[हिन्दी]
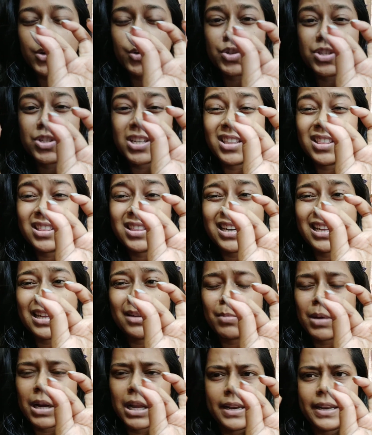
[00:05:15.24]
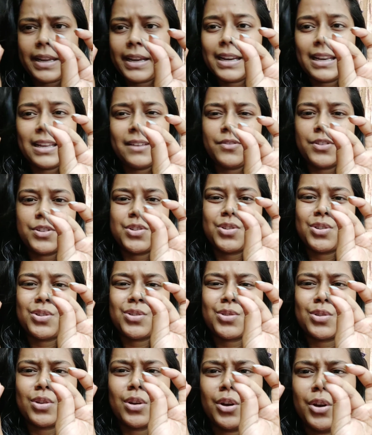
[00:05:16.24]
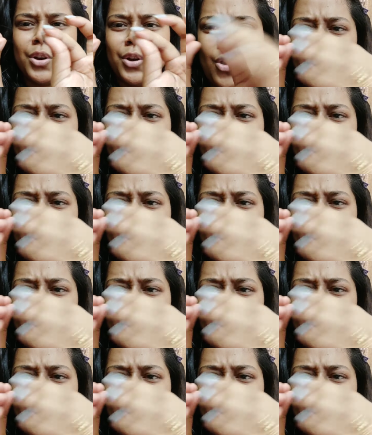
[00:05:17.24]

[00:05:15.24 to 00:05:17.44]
मेरे कुछ इतने बाल निकले विच इज